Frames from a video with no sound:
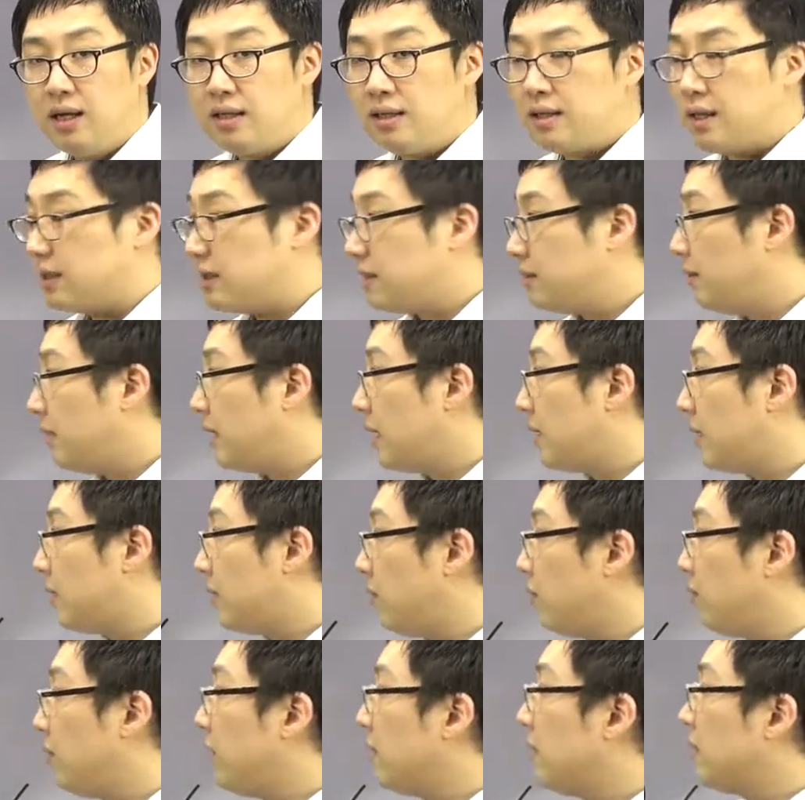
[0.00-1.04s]
다시 말해서
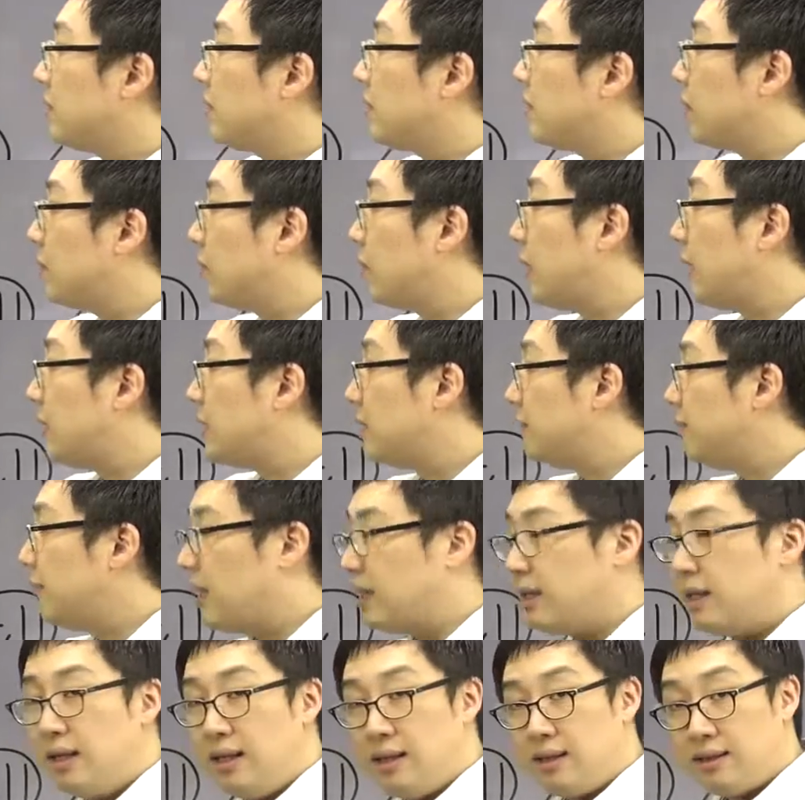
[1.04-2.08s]
위를 써도
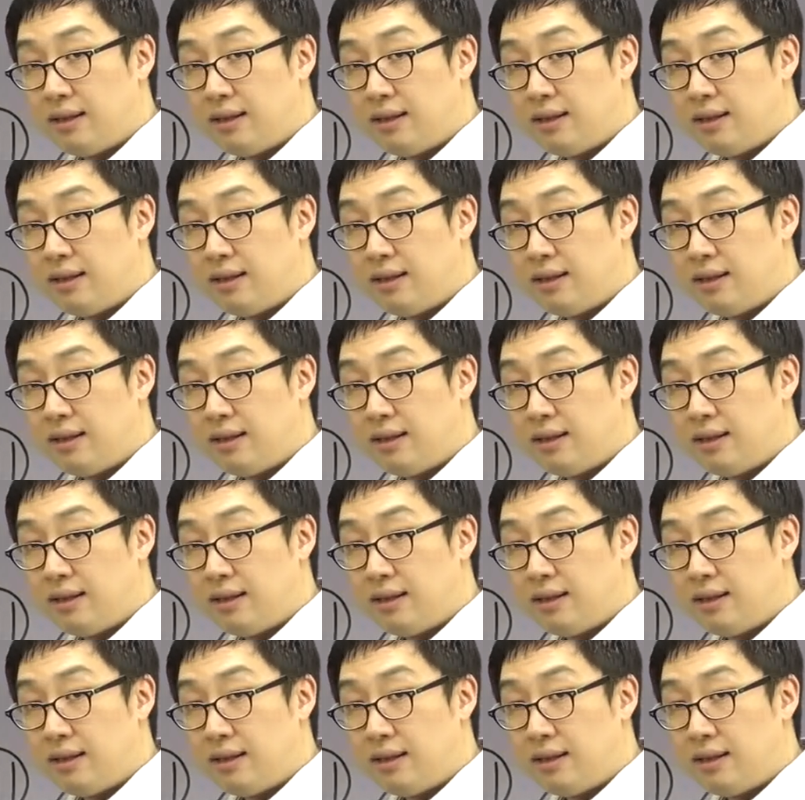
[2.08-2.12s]
되지만